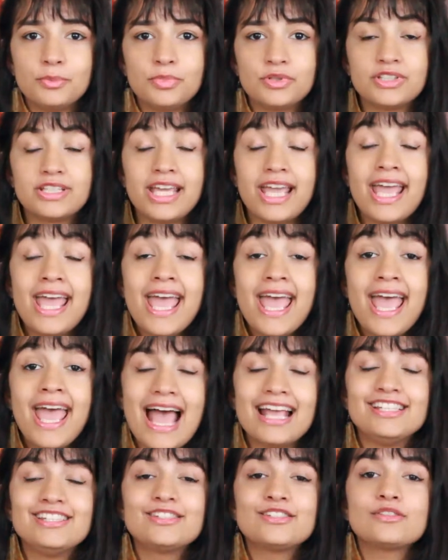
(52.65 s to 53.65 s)
porque
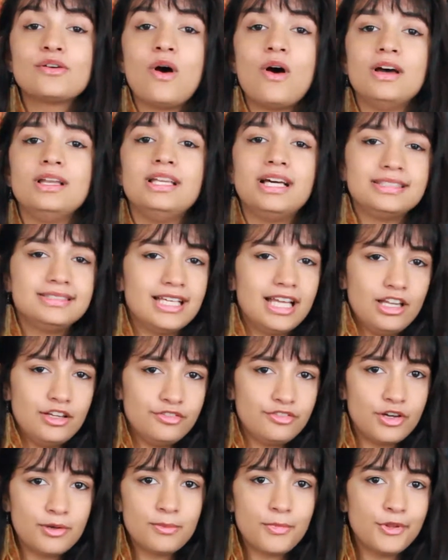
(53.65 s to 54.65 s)
a escolha dele
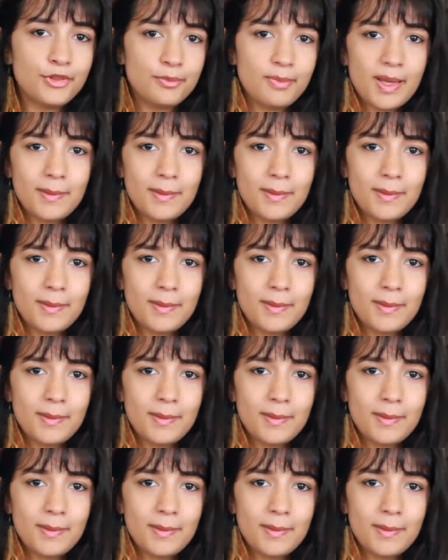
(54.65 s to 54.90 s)
foi muito